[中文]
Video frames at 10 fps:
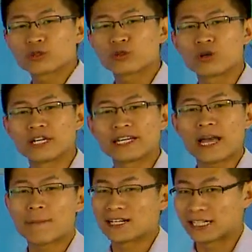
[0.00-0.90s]
数应
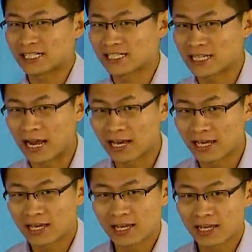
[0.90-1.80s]
该把谁加起来？
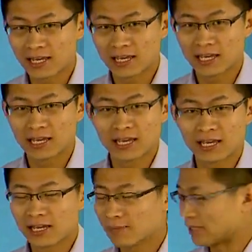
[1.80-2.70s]

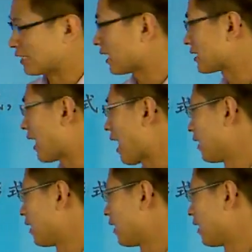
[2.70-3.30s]
把谁加起来？